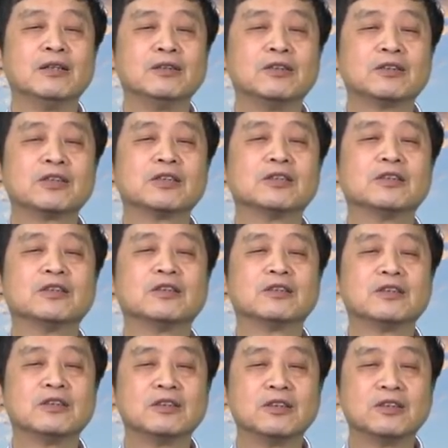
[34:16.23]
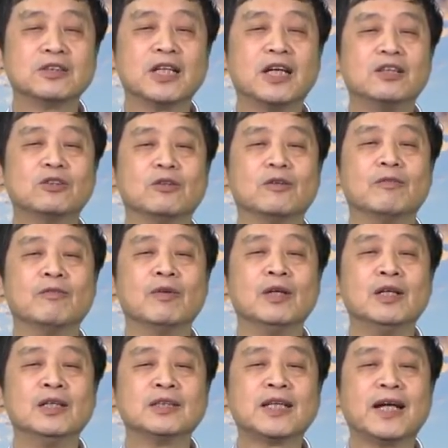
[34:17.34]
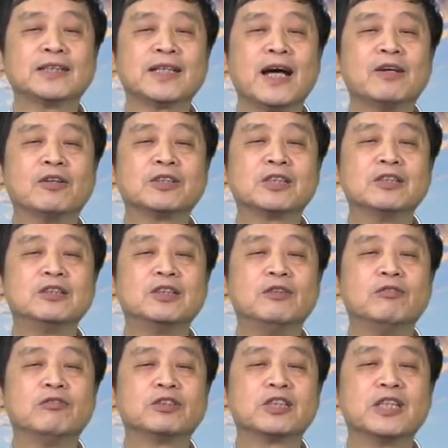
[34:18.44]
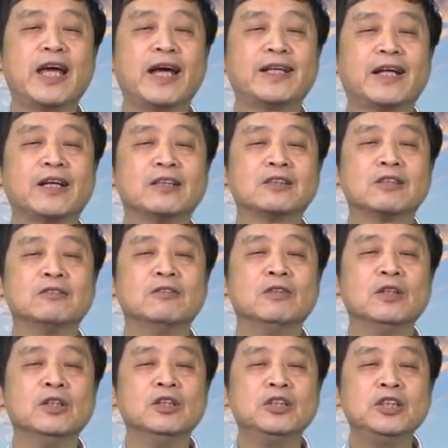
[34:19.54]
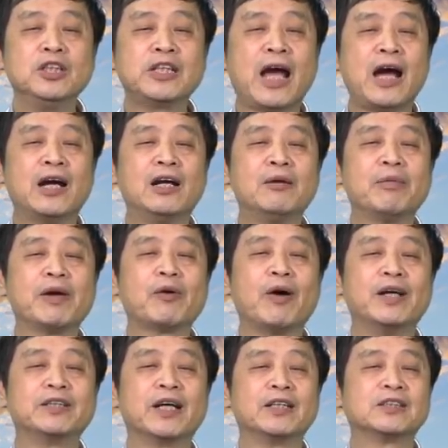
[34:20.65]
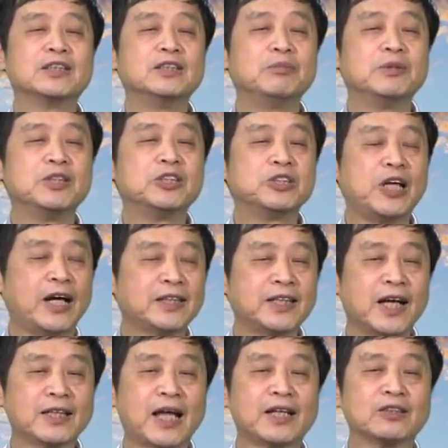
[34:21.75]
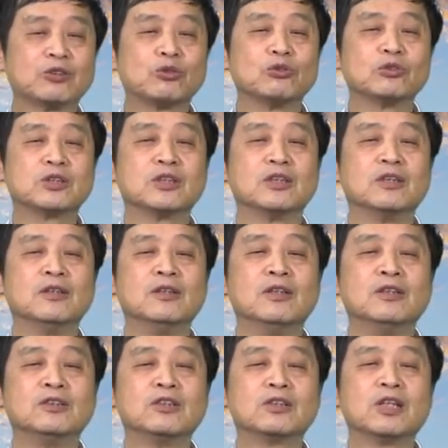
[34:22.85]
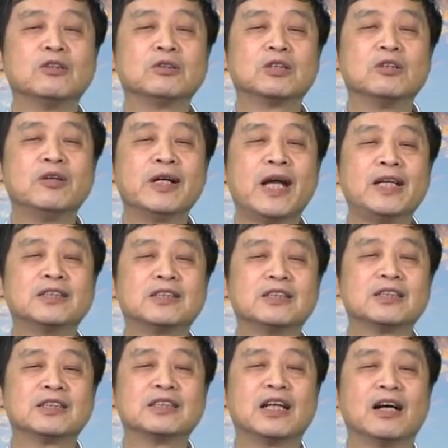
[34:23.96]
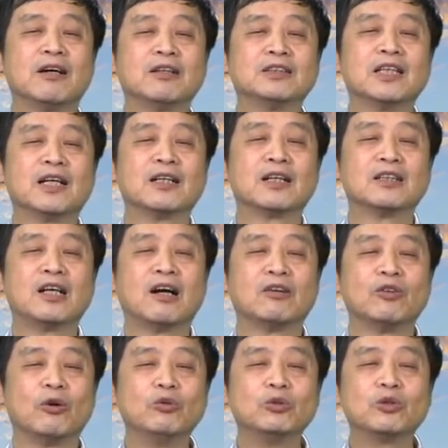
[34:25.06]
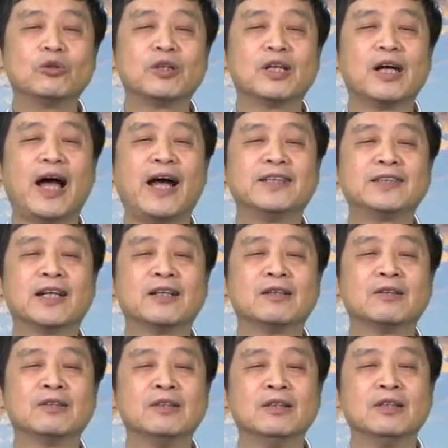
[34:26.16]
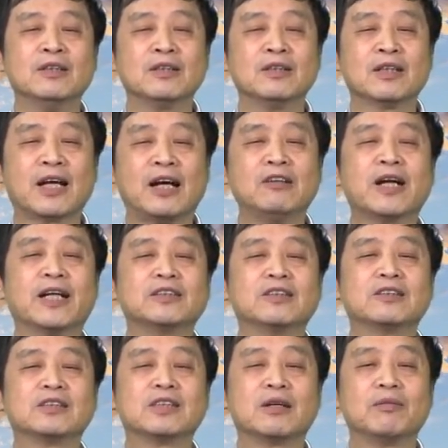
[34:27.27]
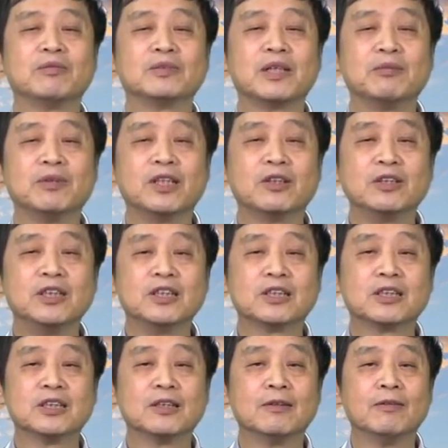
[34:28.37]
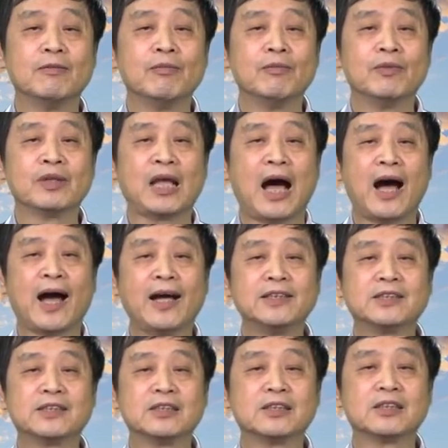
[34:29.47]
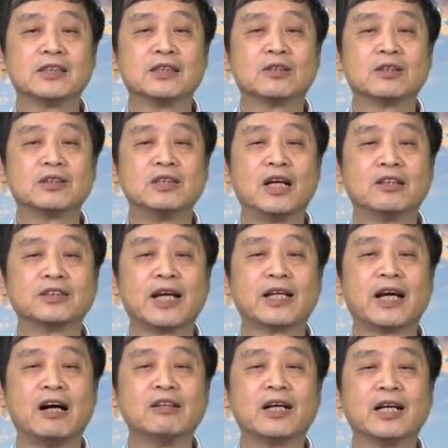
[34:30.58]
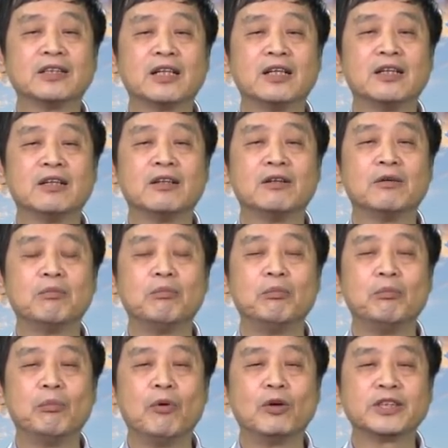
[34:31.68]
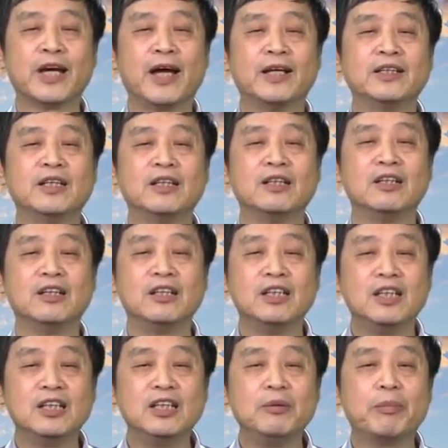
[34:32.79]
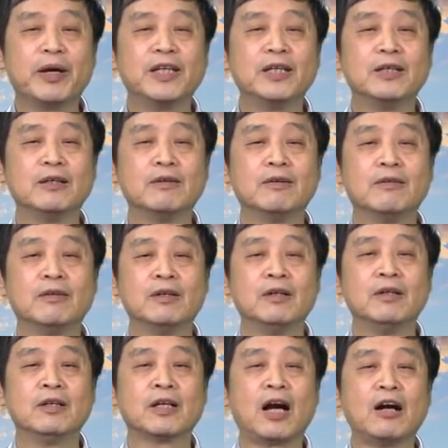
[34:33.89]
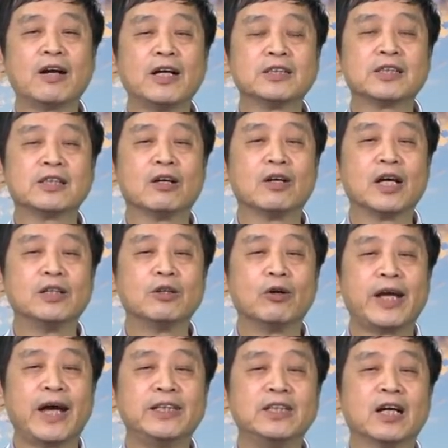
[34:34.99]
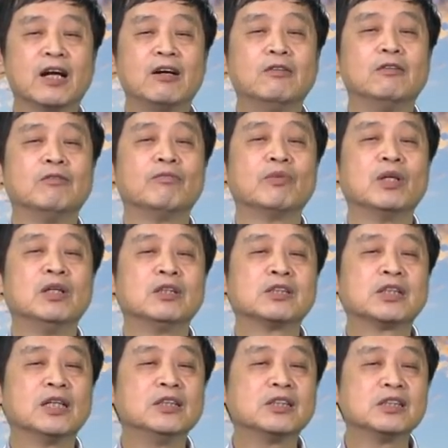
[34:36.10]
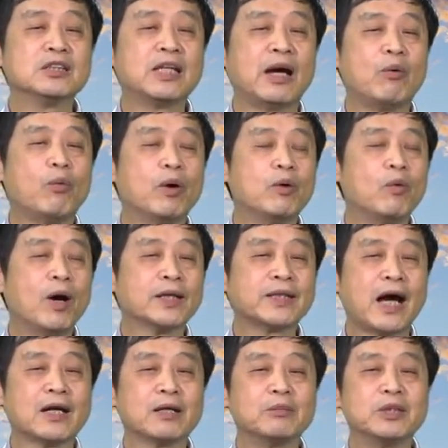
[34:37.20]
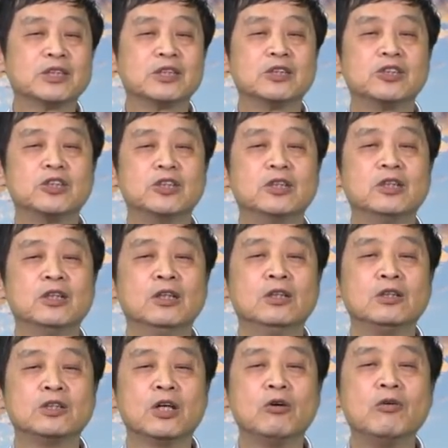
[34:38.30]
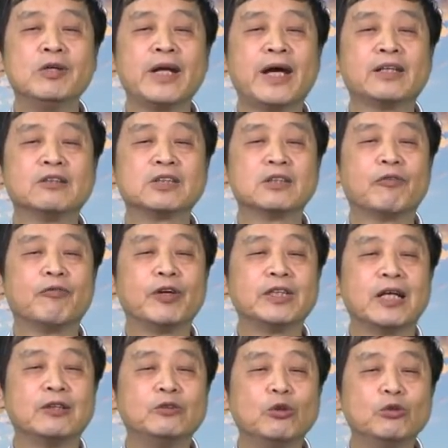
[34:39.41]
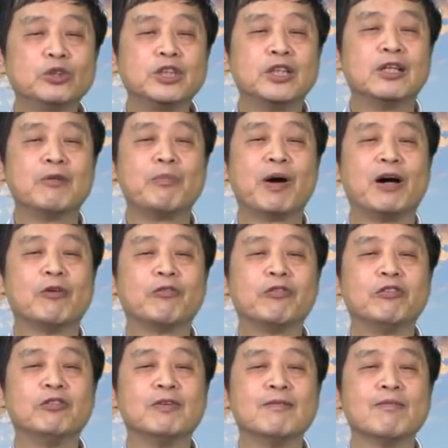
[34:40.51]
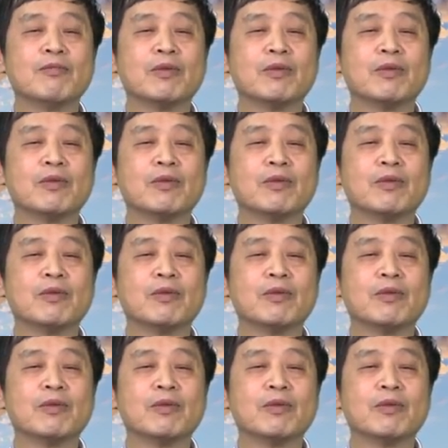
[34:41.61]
就是就这一种。在上个世纪五十年代的时候，一千二百块钱是一笔相当大的数字。就周周恩来只是要让要隆重的安葬高岗，就是这这么一个意思。他还只是要在高岗的墓前立碑。高岗死了很多年以后，甚至在文化大革命时期，周恩来都是非常用心的保护